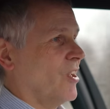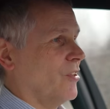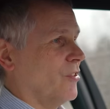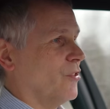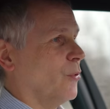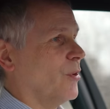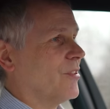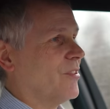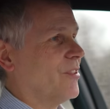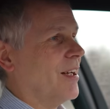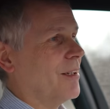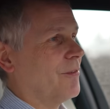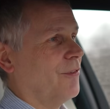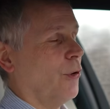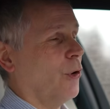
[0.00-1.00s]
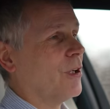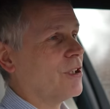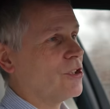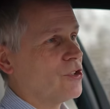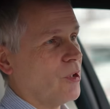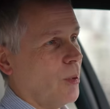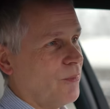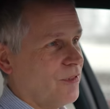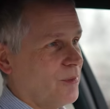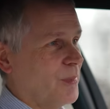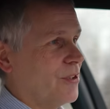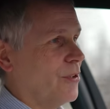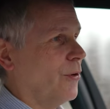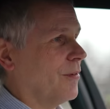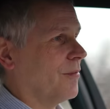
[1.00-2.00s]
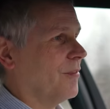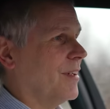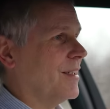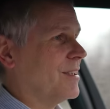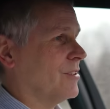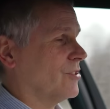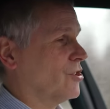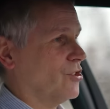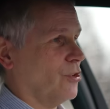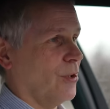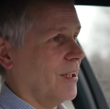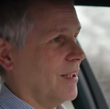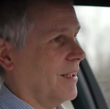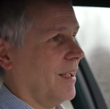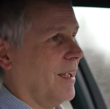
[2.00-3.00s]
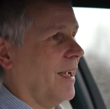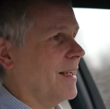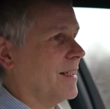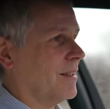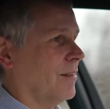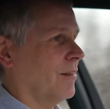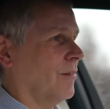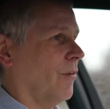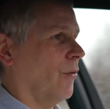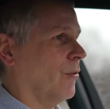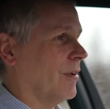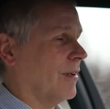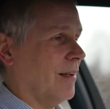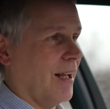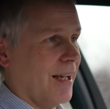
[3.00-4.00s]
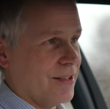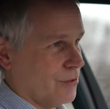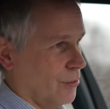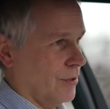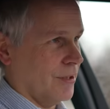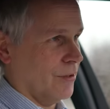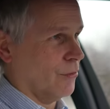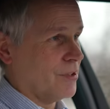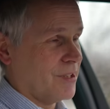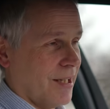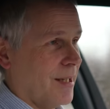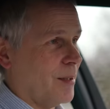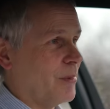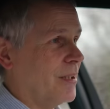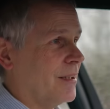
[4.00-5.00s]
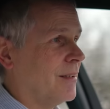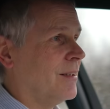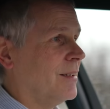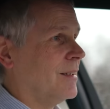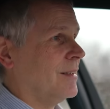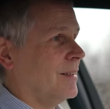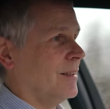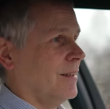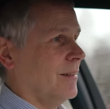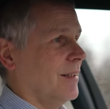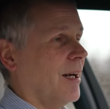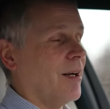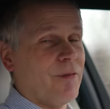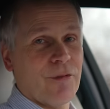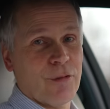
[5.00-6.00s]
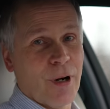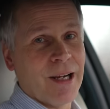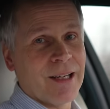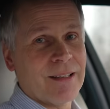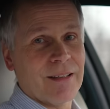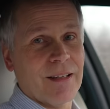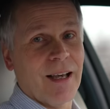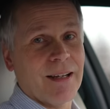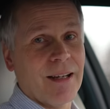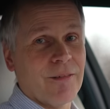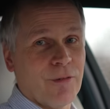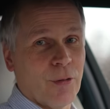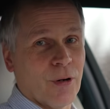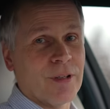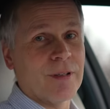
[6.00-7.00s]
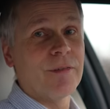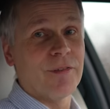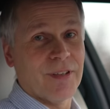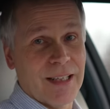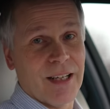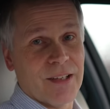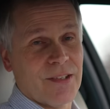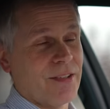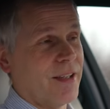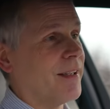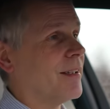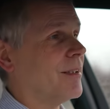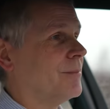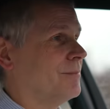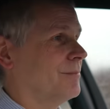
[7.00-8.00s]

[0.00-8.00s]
So ist es halt vollgestopft mit irgendwelchen Steuergeräten und Leitungen und Kabeln. Ja, Frank leider vorne Fehlanzeige.